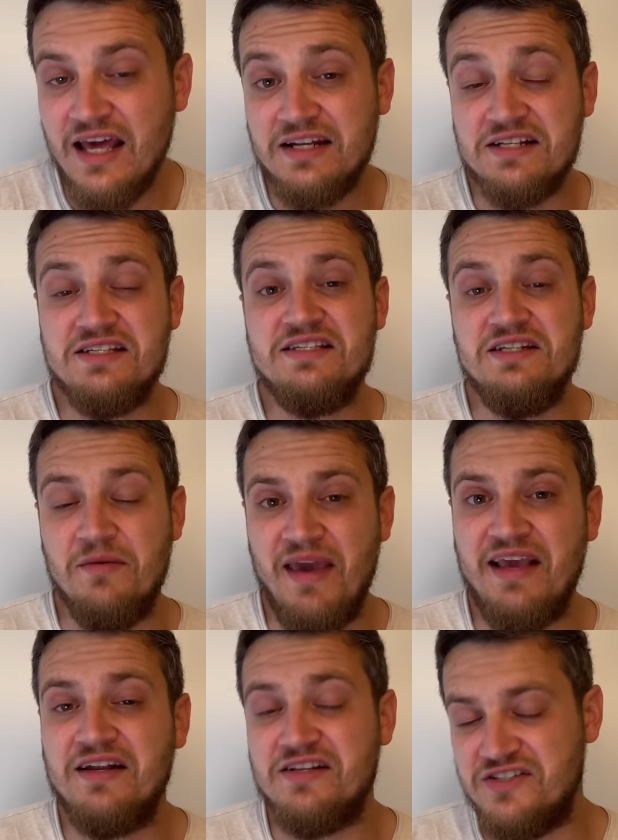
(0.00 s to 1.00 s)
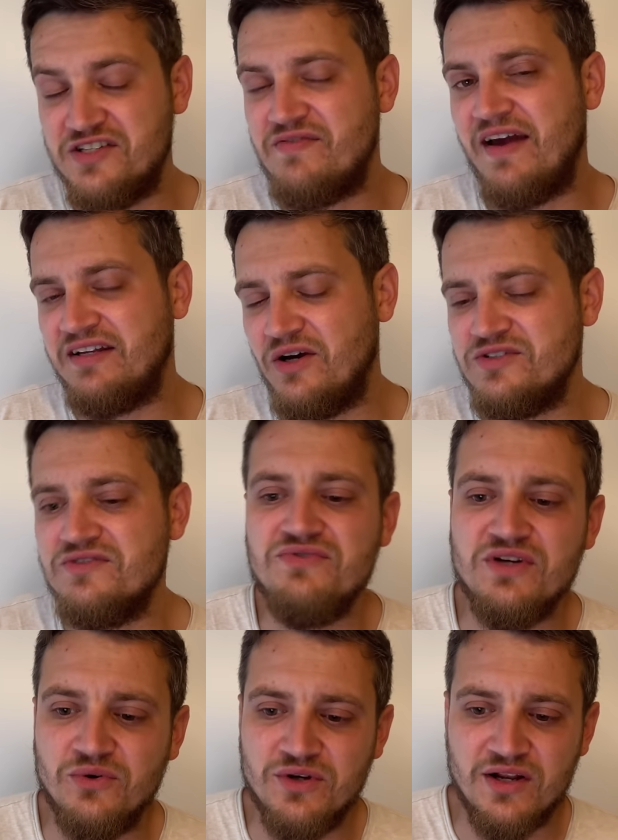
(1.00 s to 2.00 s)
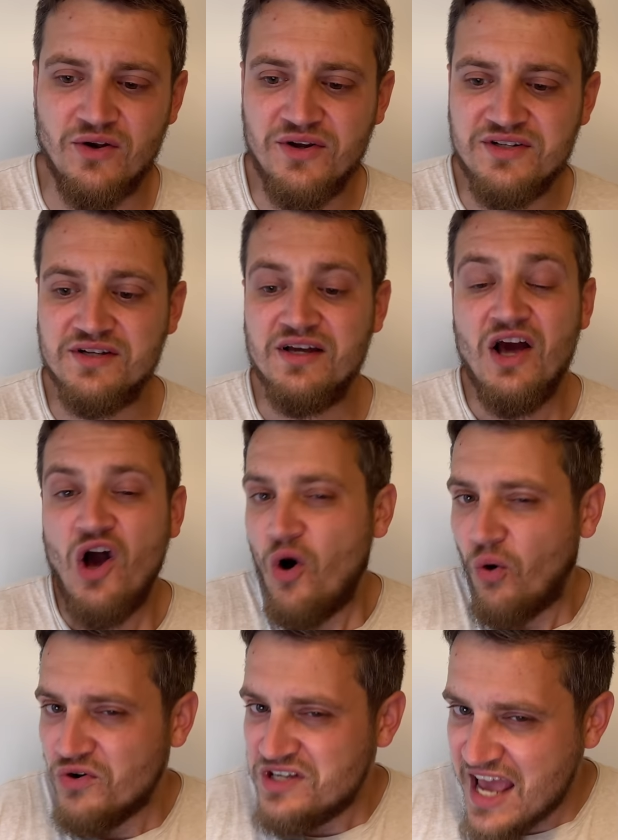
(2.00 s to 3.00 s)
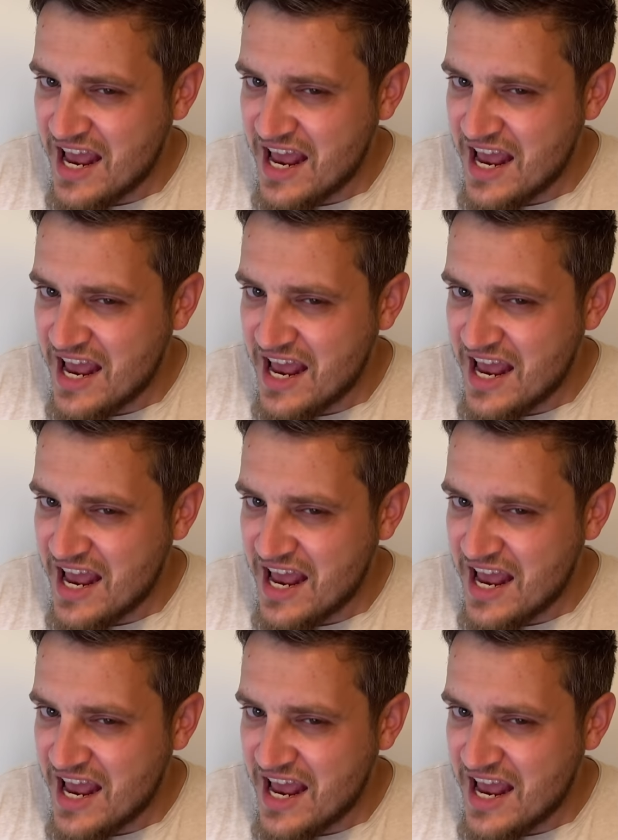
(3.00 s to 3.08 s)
Das ist eine Menge, das sind 2400 Leute und